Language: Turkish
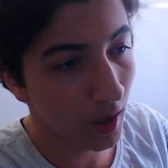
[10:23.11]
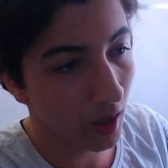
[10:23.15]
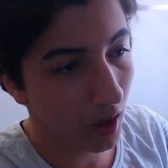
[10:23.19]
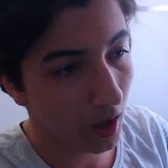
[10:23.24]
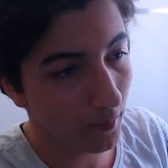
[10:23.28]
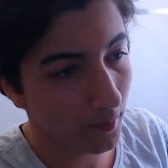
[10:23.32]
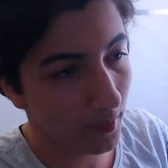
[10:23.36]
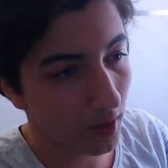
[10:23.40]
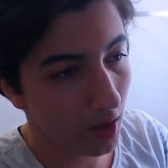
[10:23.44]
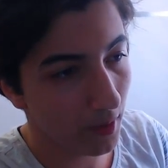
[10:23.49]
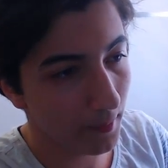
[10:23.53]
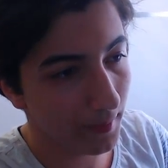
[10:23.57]

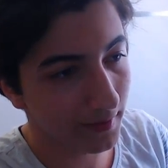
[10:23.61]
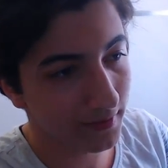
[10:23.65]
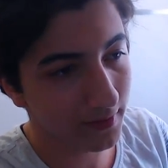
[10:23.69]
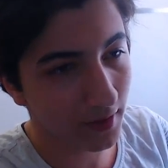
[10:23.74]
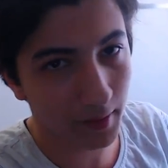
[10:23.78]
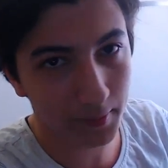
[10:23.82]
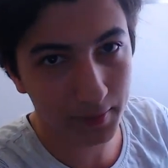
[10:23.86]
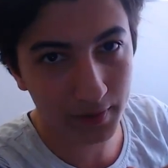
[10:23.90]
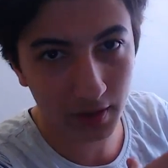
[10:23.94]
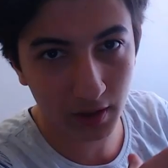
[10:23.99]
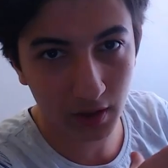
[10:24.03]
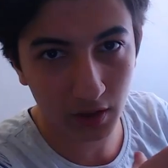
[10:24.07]
Ama Ahmet
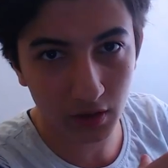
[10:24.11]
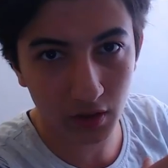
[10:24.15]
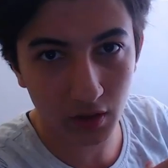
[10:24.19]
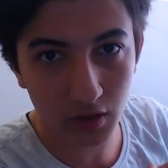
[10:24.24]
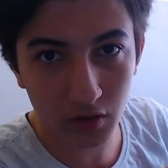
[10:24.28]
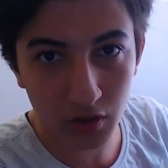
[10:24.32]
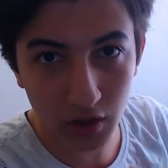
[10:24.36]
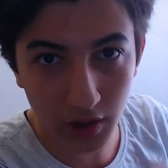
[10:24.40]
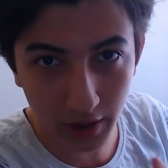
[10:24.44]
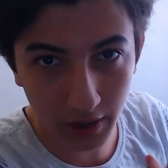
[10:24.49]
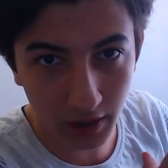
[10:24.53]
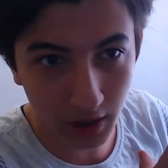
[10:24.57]
abinin
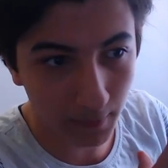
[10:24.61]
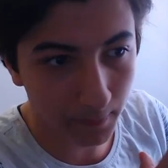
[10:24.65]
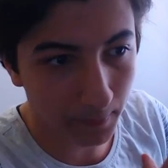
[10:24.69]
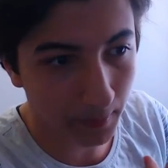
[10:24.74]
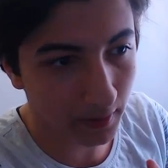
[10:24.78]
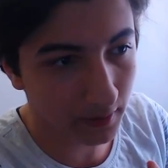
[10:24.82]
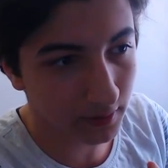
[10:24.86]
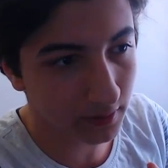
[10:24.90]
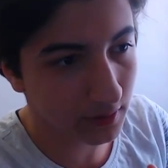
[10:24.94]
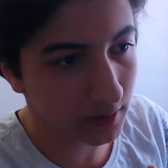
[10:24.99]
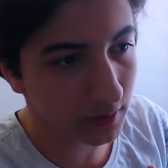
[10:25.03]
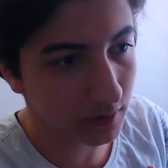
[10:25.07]
kanalı direkt
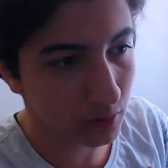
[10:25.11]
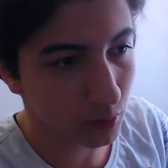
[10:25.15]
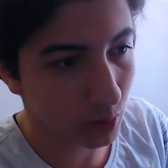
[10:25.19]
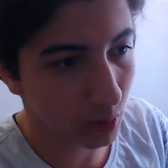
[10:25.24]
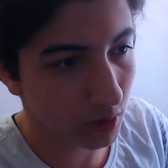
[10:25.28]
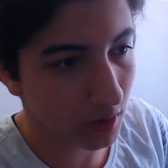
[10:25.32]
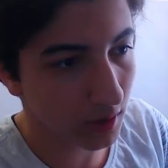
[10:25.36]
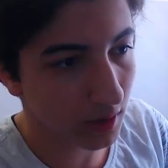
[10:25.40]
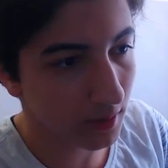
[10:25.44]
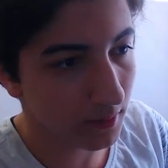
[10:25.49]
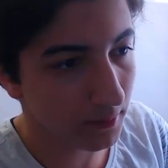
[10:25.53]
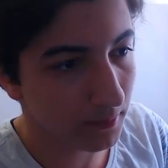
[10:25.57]
kapandı.
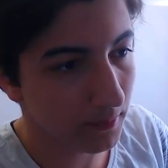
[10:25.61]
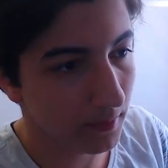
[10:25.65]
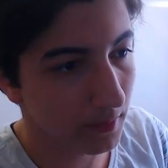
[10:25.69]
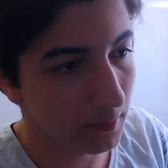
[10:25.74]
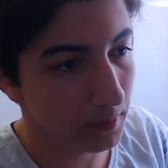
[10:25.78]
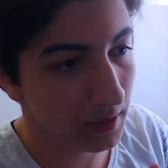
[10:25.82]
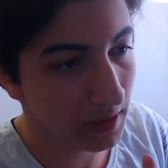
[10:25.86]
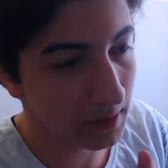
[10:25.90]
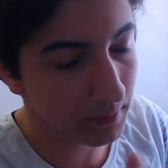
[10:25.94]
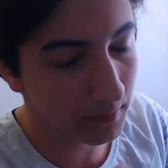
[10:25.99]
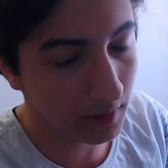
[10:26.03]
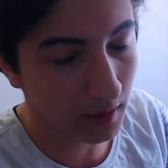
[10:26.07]
Sonra
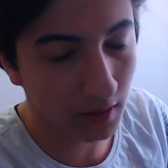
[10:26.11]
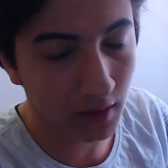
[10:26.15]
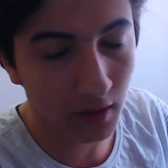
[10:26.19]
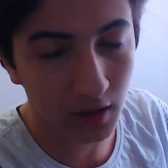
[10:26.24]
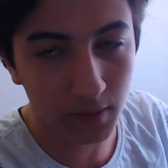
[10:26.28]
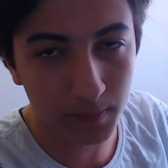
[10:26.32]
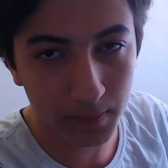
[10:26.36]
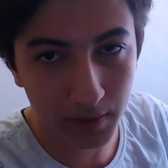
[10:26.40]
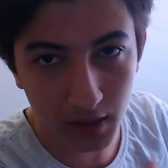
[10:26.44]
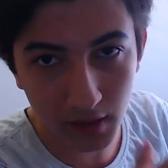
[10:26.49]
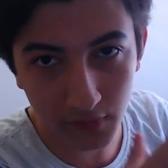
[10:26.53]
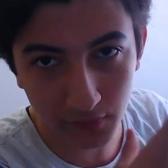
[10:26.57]
benim
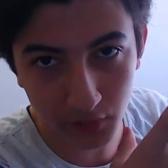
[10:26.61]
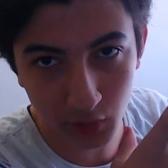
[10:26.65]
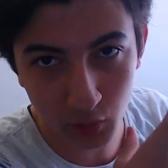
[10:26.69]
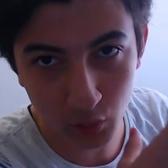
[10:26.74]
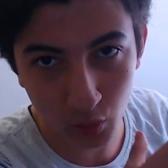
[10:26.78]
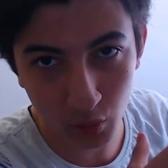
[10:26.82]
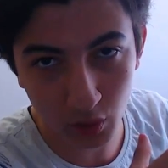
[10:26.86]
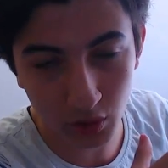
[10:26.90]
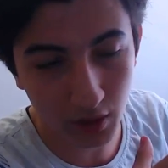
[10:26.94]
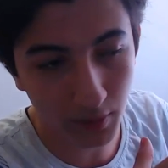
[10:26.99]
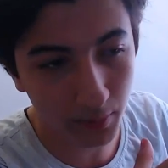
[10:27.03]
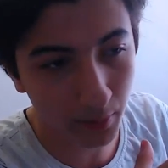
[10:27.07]
kanalda bir hafta
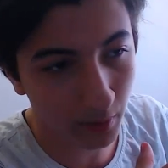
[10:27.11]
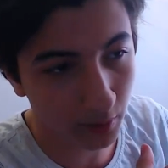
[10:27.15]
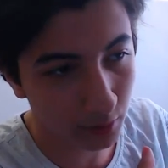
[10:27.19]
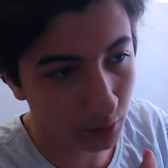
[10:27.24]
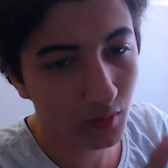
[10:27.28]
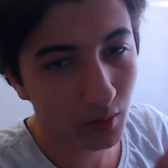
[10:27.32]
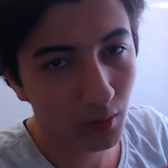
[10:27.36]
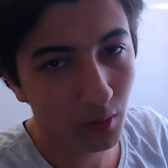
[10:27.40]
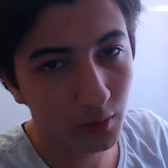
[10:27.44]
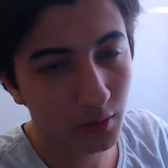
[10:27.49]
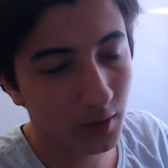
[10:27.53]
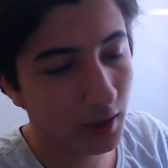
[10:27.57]
sonra kapandı.
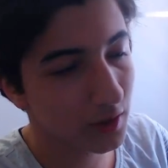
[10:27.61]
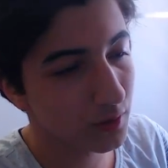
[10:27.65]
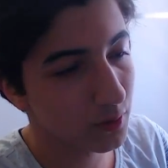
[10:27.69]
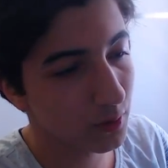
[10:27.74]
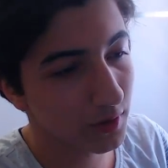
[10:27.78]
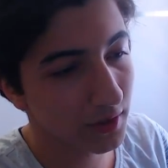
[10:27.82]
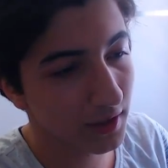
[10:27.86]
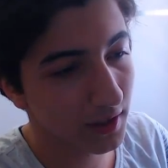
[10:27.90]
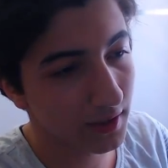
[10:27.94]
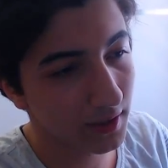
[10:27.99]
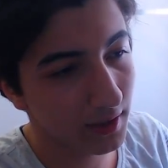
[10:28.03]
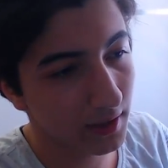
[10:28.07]
Ondan
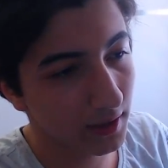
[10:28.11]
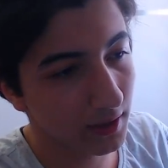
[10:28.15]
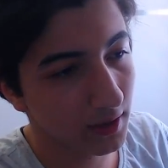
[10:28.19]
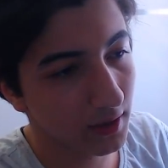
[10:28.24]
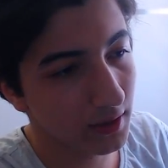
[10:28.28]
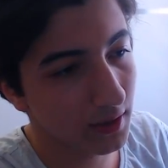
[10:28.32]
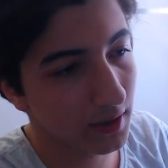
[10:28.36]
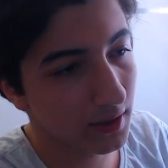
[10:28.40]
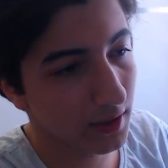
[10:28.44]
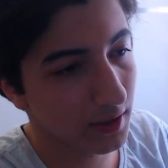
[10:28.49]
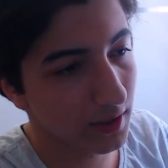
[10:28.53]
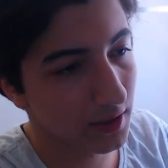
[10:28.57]
sonra yeni
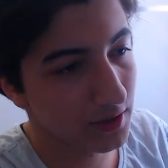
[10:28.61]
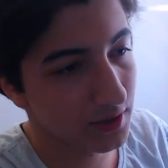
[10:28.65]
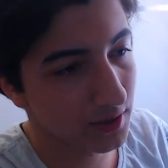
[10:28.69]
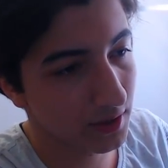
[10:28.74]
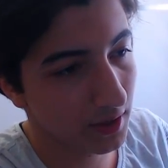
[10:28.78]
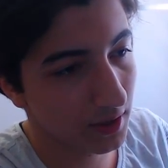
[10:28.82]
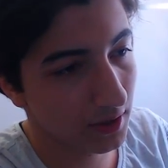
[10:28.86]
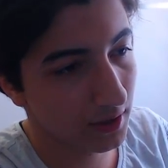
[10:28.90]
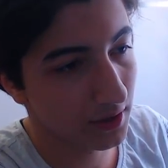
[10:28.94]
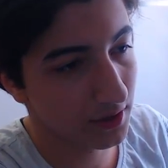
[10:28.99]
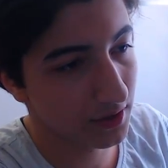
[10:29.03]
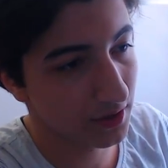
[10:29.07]
kanallara geçtik
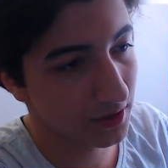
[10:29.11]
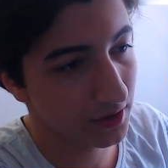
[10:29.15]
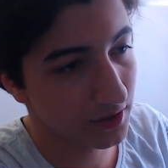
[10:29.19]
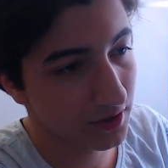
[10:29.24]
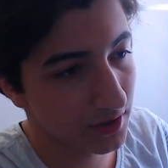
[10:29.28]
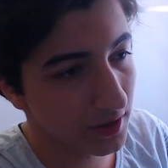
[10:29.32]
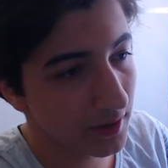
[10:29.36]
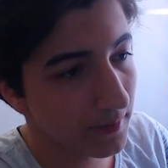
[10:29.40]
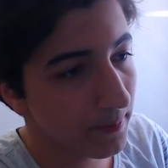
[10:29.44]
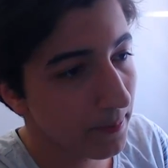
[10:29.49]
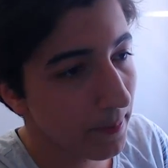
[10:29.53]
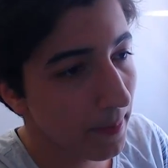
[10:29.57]
arkadaşlar
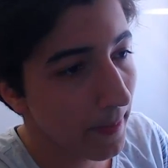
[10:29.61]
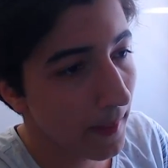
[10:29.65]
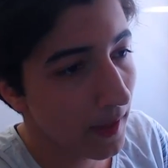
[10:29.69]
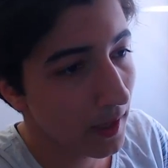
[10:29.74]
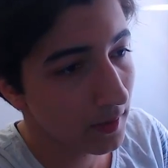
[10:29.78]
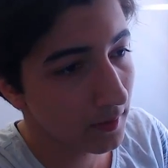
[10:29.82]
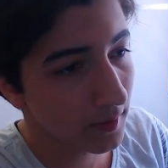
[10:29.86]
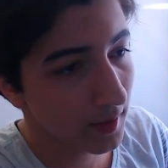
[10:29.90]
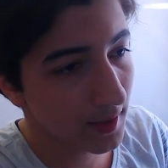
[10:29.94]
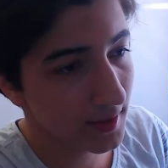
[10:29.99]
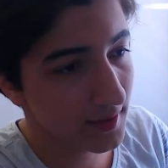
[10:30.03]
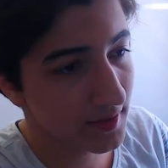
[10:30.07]
işte.
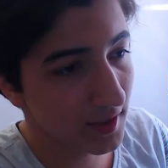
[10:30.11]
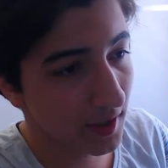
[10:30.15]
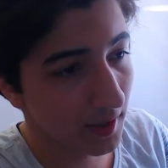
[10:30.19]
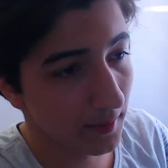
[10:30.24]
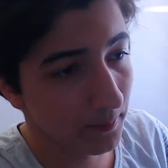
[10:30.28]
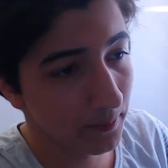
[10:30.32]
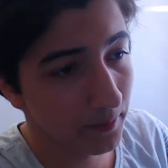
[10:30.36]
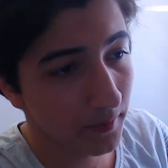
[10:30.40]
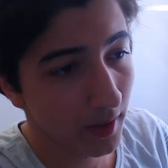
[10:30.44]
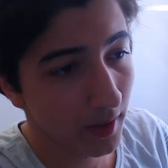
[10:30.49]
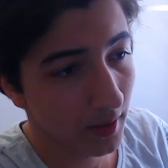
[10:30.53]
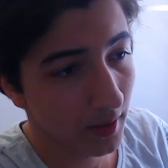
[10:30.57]
Neyse.